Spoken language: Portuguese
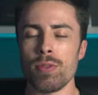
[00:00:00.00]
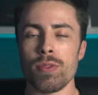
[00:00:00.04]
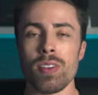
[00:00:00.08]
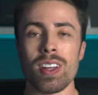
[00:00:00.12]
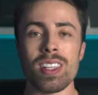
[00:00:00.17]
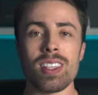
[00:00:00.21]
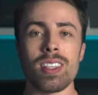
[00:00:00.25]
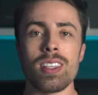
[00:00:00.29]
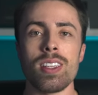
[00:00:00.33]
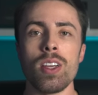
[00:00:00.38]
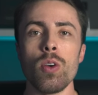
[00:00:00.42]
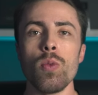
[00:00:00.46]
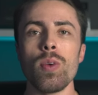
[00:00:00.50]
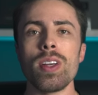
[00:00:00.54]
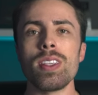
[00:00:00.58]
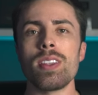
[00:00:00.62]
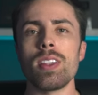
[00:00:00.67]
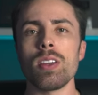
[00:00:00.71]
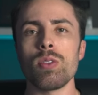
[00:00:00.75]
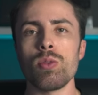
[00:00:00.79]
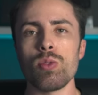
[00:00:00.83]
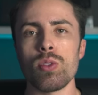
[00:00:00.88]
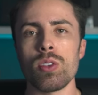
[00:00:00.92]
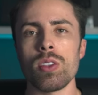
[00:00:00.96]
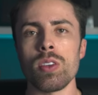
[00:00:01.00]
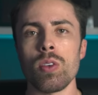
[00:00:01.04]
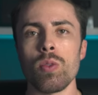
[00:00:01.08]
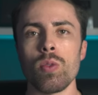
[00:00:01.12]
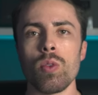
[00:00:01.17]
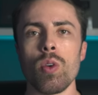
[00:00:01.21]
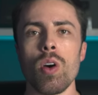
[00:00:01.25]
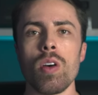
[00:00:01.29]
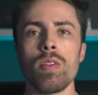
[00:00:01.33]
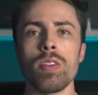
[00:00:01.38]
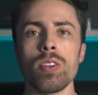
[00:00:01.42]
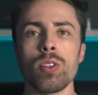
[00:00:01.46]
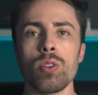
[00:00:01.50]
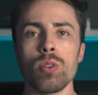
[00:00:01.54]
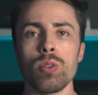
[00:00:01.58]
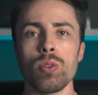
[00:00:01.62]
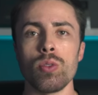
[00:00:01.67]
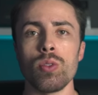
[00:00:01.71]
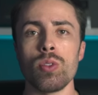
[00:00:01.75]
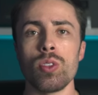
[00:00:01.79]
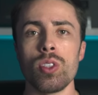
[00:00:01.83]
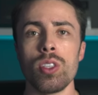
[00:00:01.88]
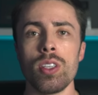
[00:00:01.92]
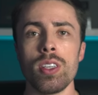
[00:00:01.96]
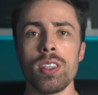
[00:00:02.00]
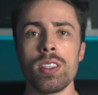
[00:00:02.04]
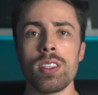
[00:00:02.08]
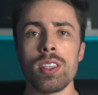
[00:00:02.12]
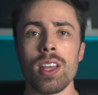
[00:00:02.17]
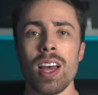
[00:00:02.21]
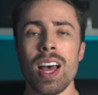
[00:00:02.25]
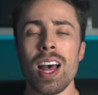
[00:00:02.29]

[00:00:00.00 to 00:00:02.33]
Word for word: fazer uma execução nova todos os dias,